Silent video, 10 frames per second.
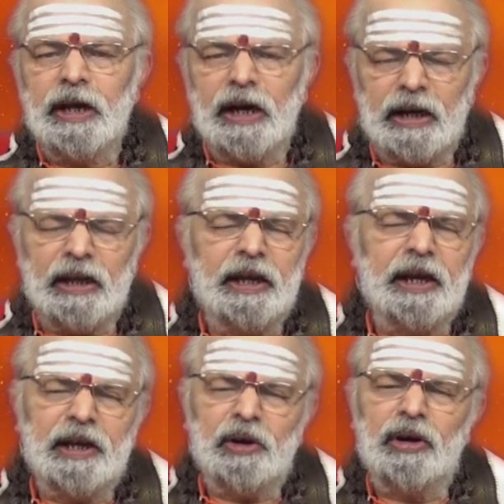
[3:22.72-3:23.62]
ఎక్కడ
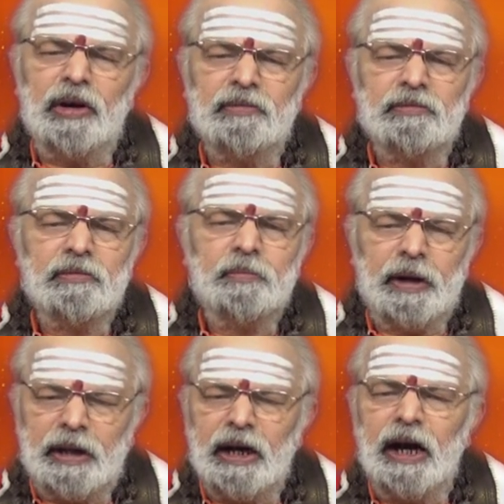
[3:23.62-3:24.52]
దేనికి కూడాను
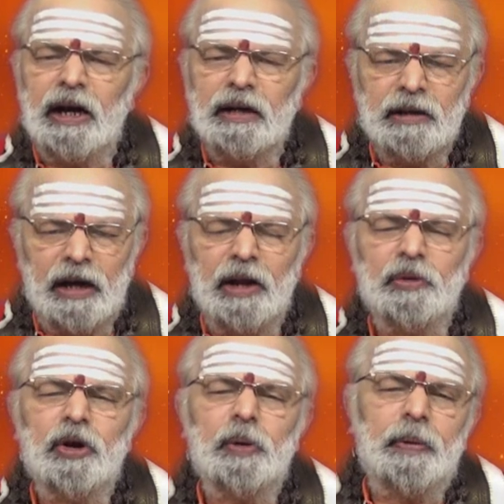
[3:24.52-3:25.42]
పెద్దగా
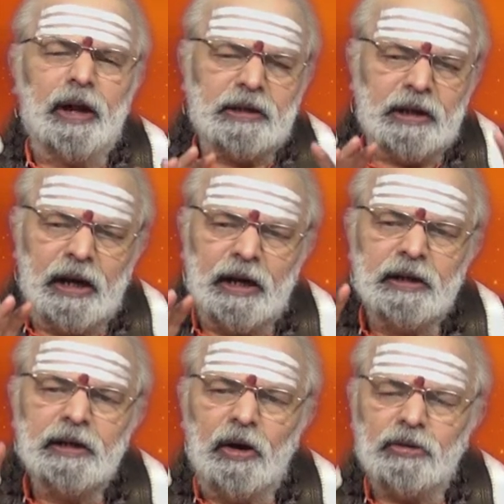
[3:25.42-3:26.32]
ఆందోళన పడాల్సిన
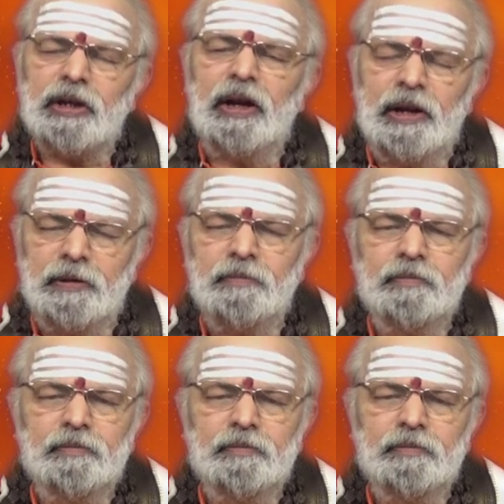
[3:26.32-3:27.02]
అవసరం లేదు